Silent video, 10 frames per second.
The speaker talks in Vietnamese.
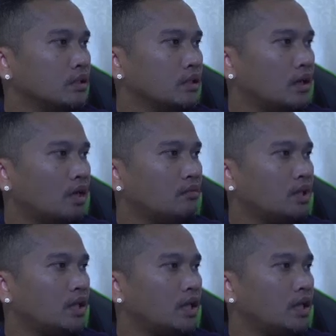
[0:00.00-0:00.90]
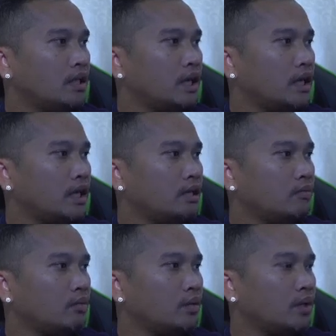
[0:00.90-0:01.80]
admin ấy thế cái này
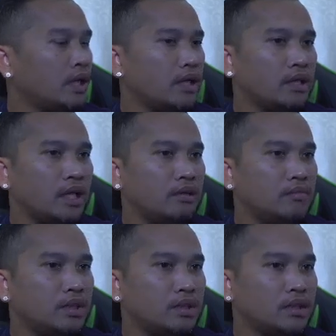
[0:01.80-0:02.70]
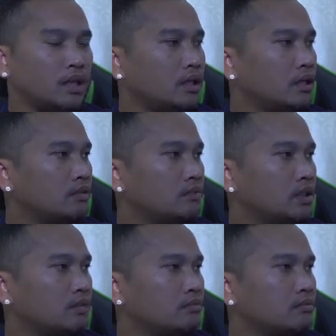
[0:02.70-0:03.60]
mong vốn anh anh mới thật đăng cho
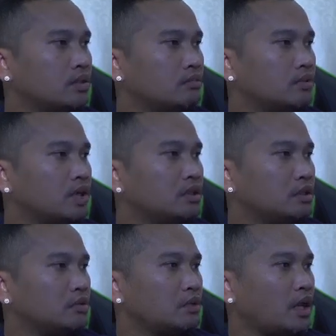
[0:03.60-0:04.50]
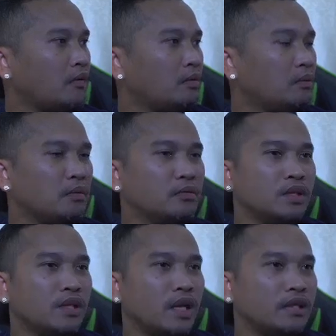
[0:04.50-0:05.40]
mới nhầm nhầm sai chiều thay là việc
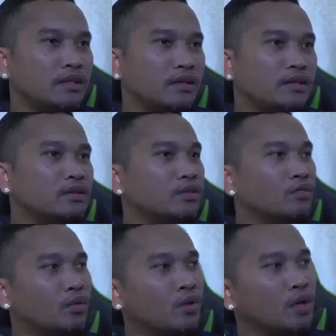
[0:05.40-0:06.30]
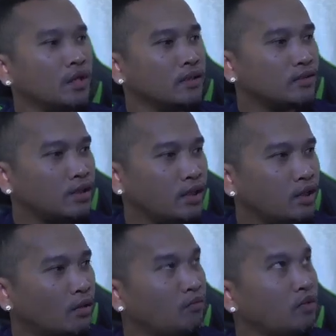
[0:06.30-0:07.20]
dừng lại tại kênh zoom vô screen
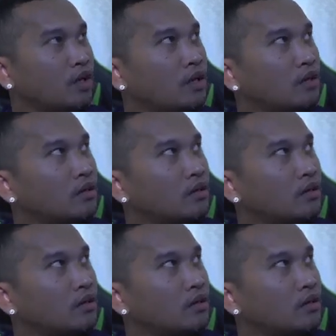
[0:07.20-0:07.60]
nhóm bia